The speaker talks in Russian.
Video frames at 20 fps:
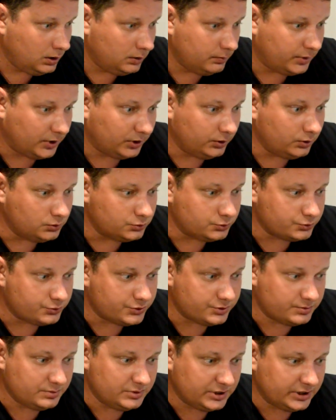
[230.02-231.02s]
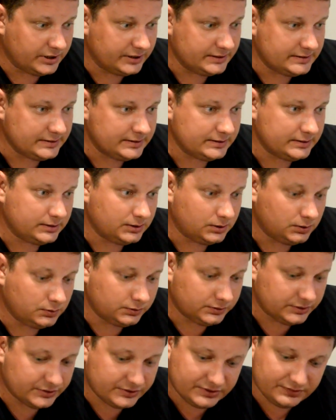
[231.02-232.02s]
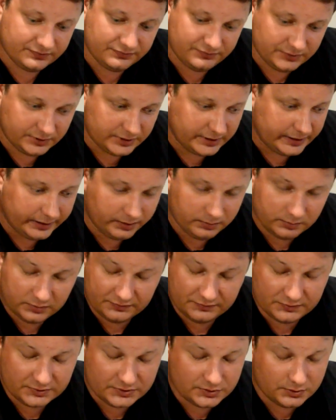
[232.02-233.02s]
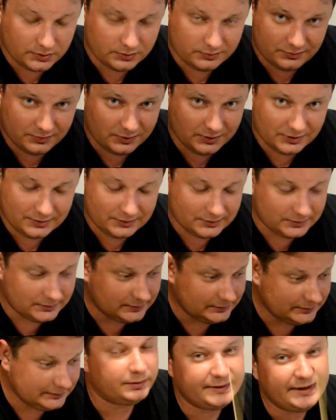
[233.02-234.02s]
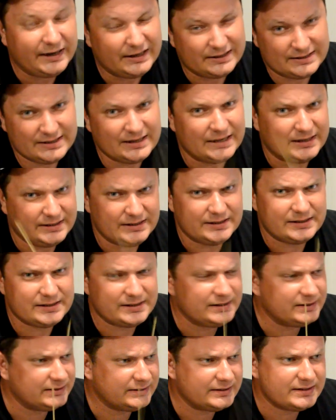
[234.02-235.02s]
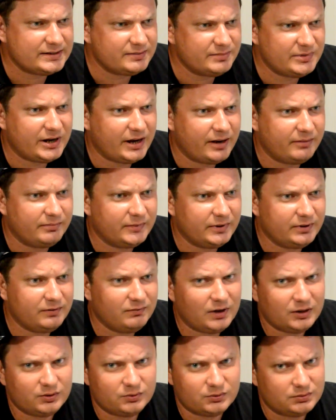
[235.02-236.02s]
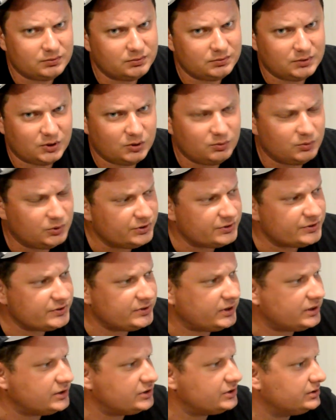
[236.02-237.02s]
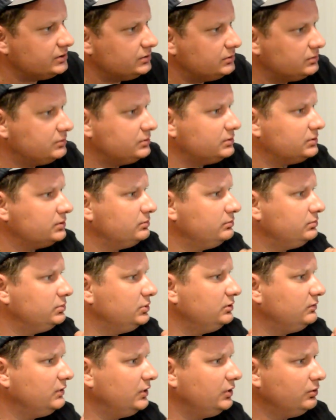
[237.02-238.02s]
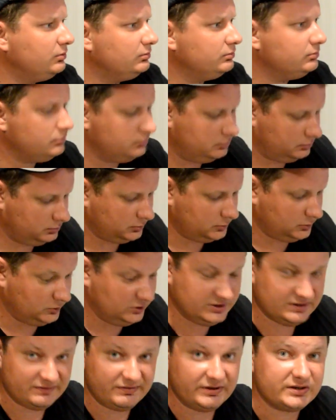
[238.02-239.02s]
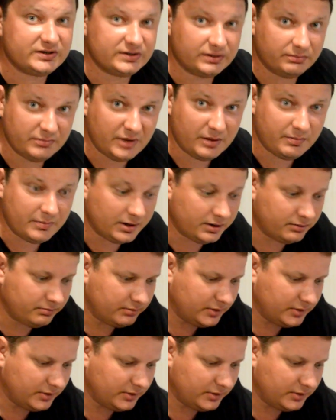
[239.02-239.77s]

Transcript: Продолжу собирать лотосы, Феррари, Мефистофеля. Да, кстати, если не насобираем на Ивату, я думаю, не страшно. Тут был в одном известном мебельном